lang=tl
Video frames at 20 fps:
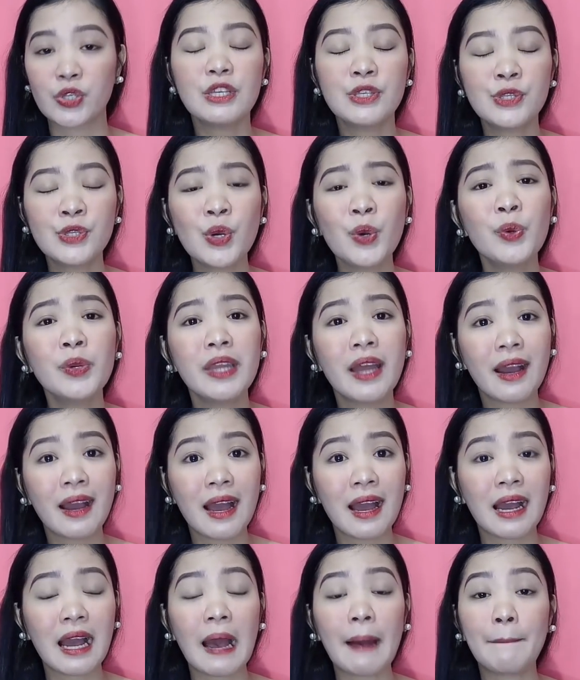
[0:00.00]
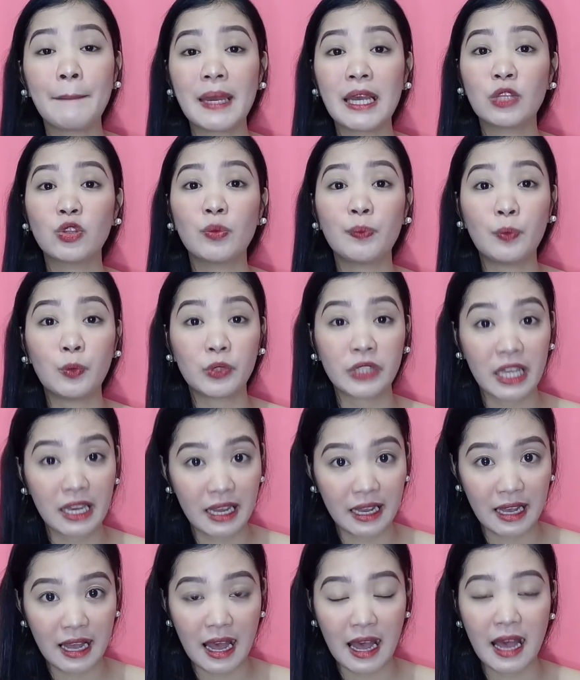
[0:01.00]
So, nakakaapekto po
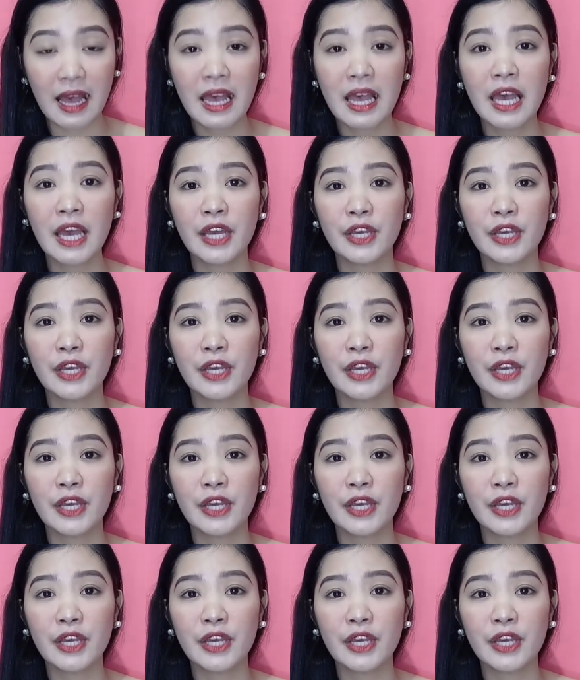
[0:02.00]
talaga